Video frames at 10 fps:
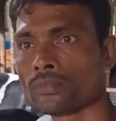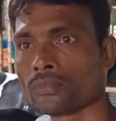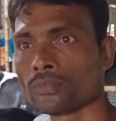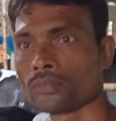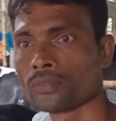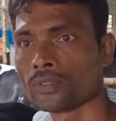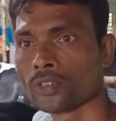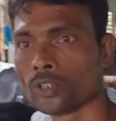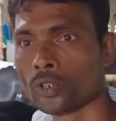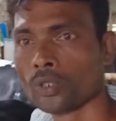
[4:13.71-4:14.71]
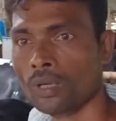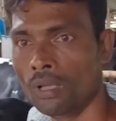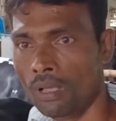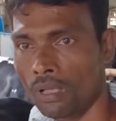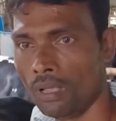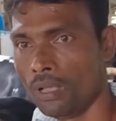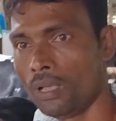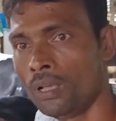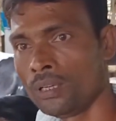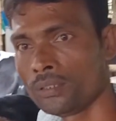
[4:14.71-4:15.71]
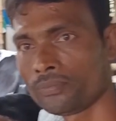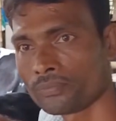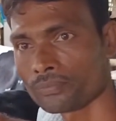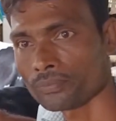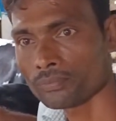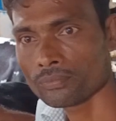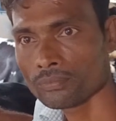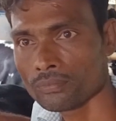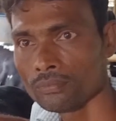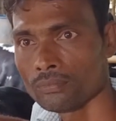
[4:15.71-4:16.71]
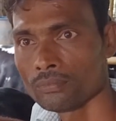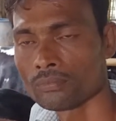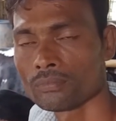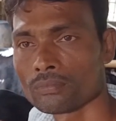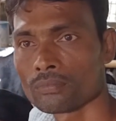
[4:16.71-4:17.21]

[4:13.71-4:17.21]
লাভের কথা শুনে আপনাদের কাছ থেকে গল্পগুলো শুনে আমাদের রিপোর্ট শুনে